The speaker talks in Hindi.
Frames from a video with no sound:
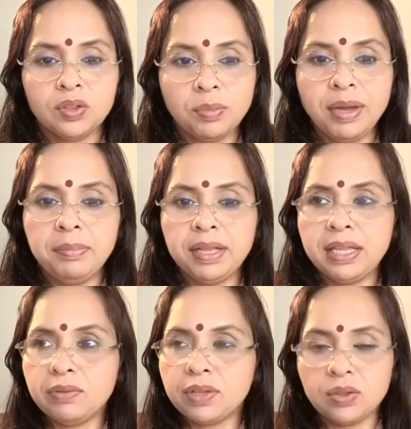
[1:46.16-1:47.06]
तो मेन मेन
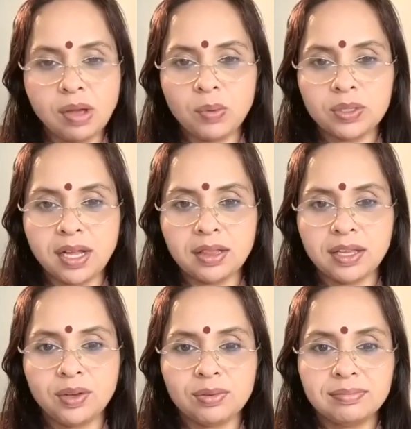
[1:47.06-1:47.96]
देवता तो आप लोग
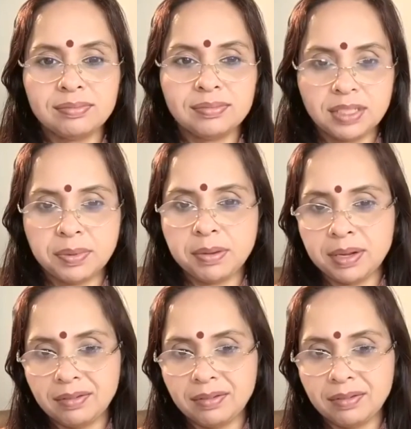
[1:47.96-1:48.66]
जानते ही हो जब हम